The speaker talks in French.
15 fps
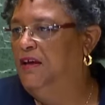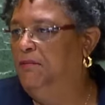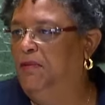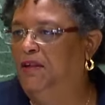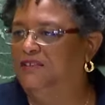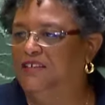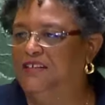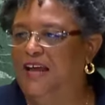
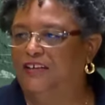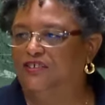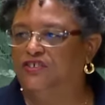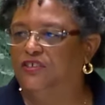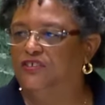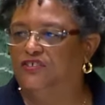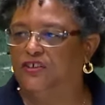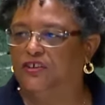par
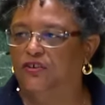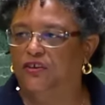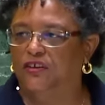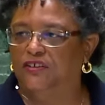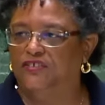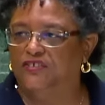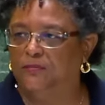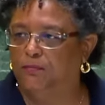la
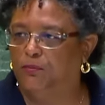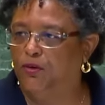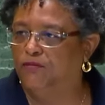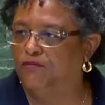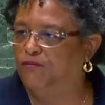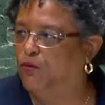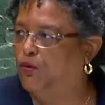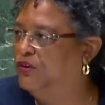prorogation du
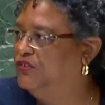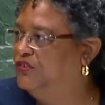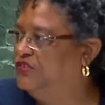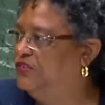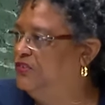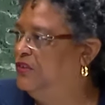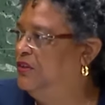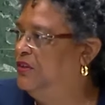
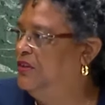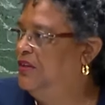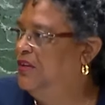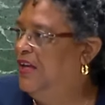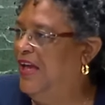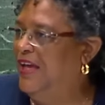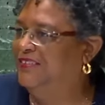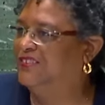mandat de la
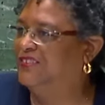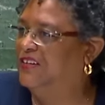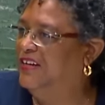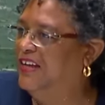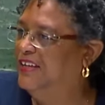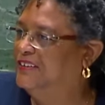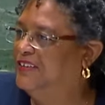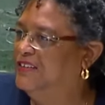force
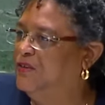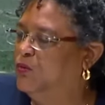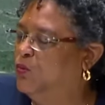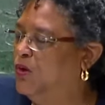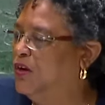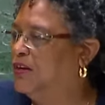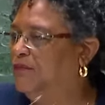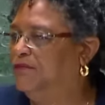
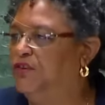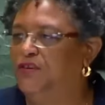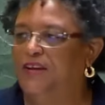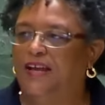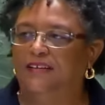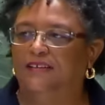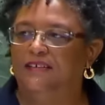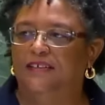multinationale
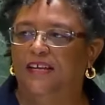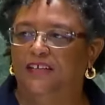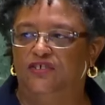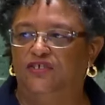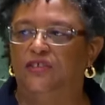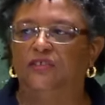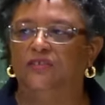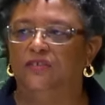d'appui à la
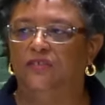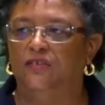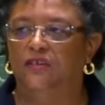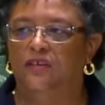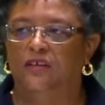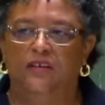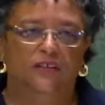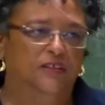
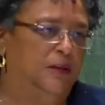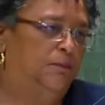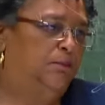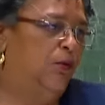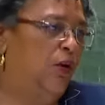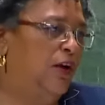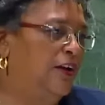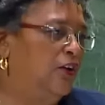sécurité.
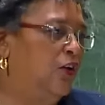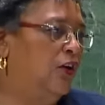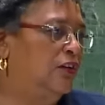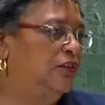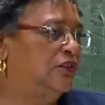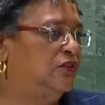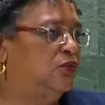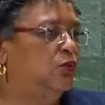Nous devons
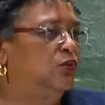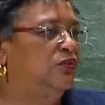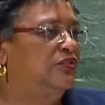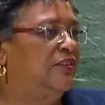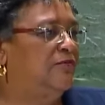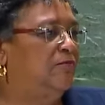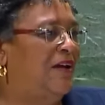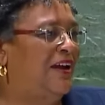renforcer
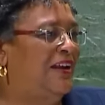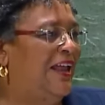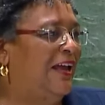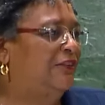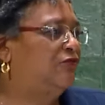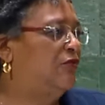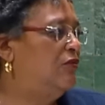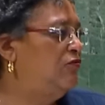l'action des Nations
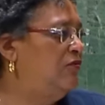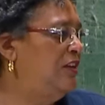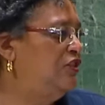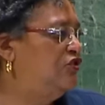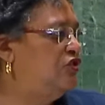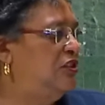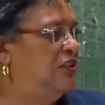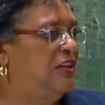Unies,
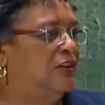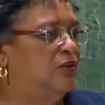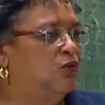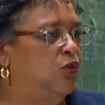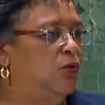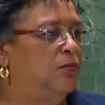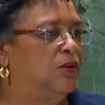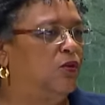déployer
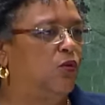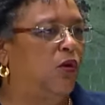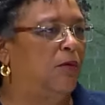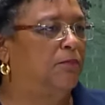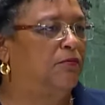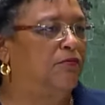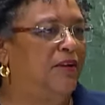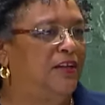tous les
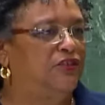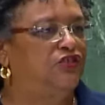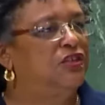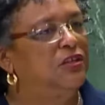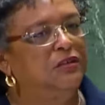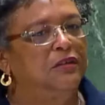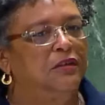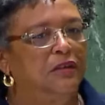outils de la
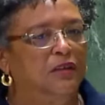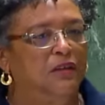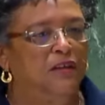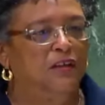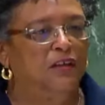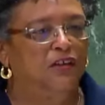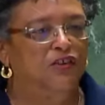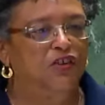coopération
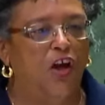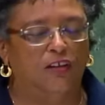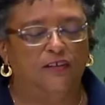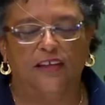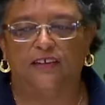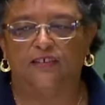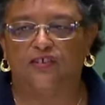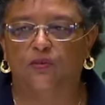bilatérale, régionale,
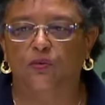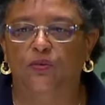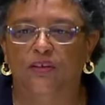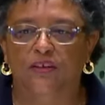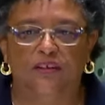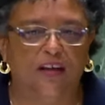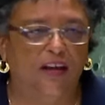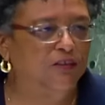
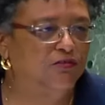mondiale.